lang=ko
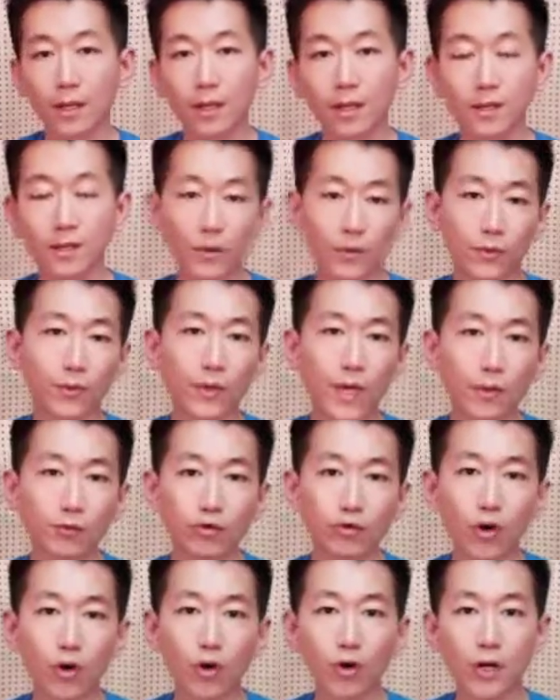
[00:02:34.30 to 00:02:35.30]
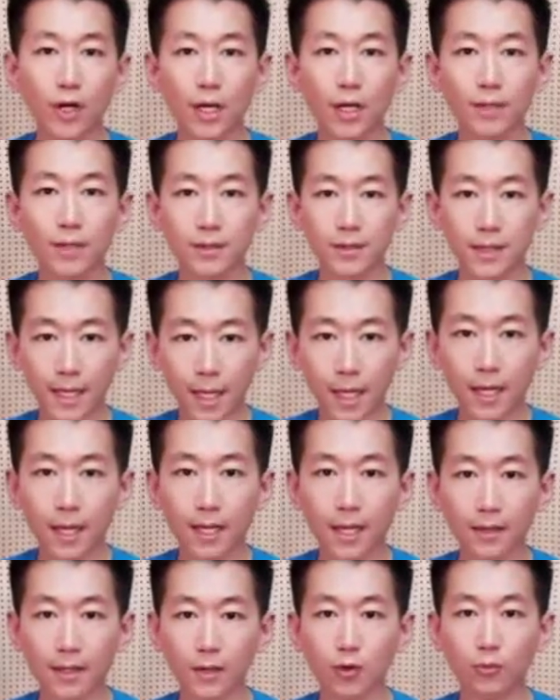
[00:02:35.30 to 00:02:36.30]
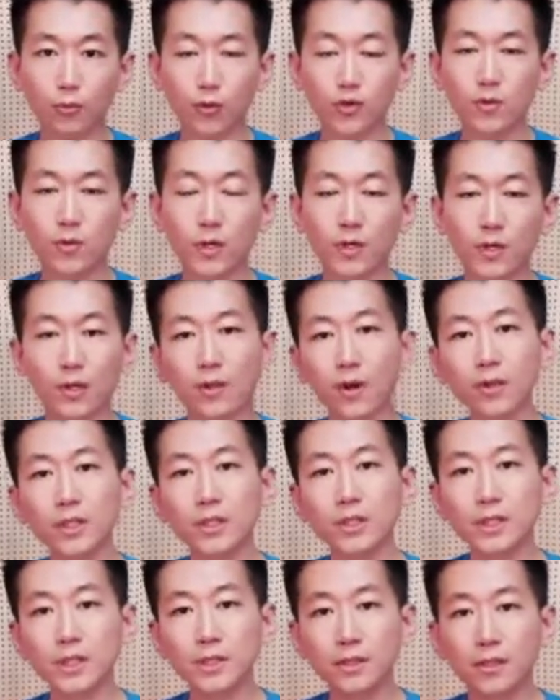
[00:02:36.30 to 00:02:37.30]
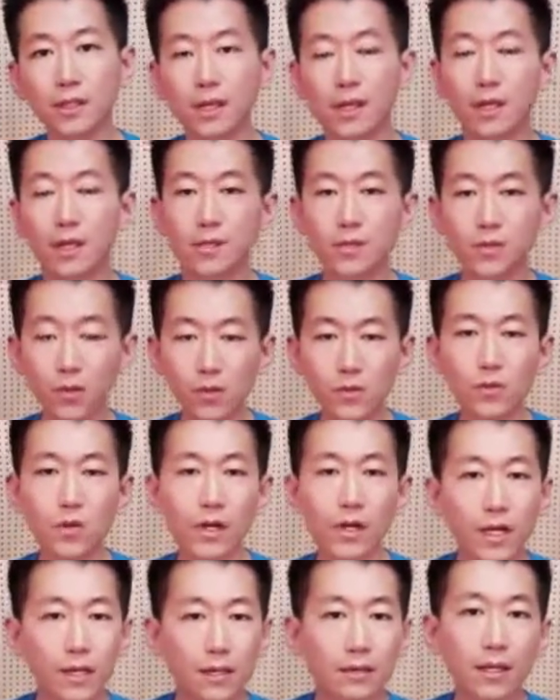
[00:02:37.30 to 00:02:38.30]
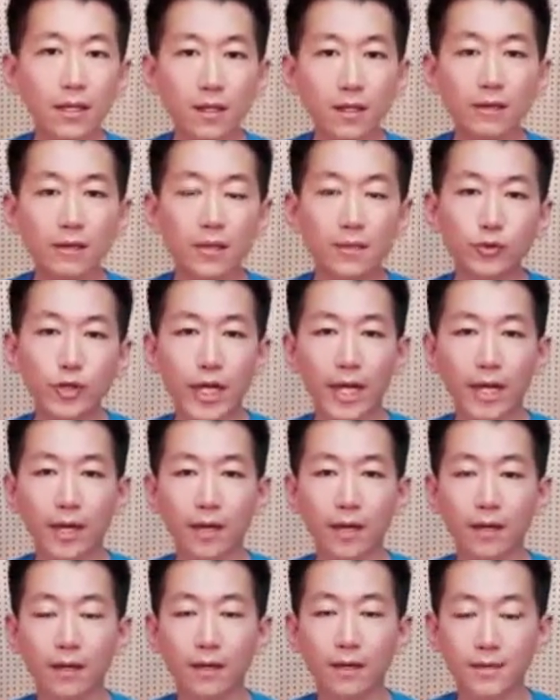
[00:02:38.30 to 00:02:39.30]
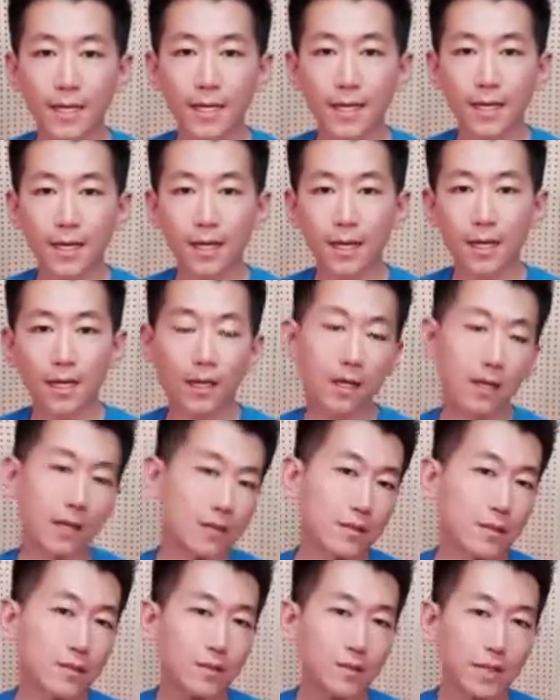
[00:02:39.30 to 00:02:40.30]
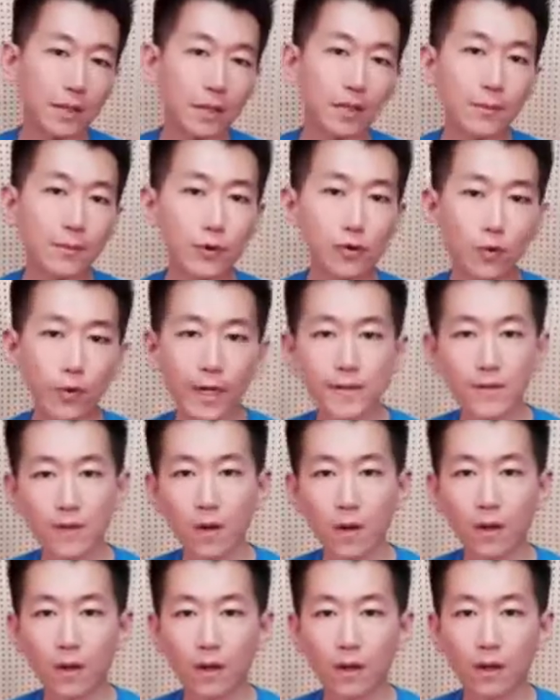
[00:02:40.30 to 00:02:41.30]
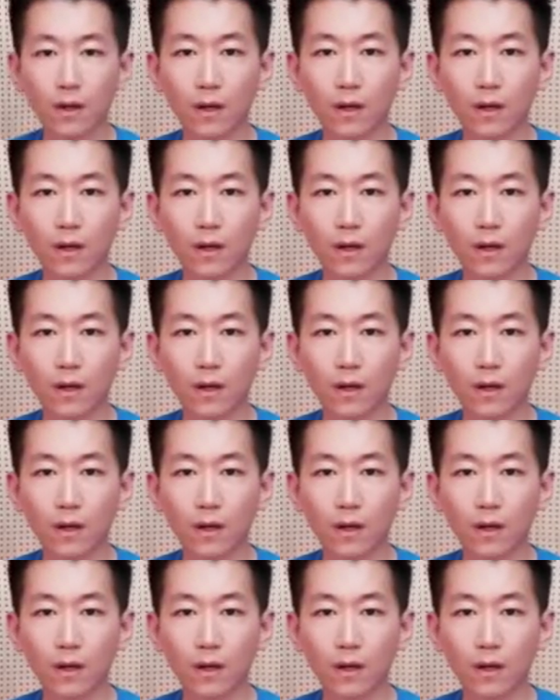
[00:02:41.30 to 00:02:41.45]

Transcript: 그리고 어떻게 운영하는가라고 보시면 이거는 철저하게 1대1이기 때문에 제가 직접 상담을 통해서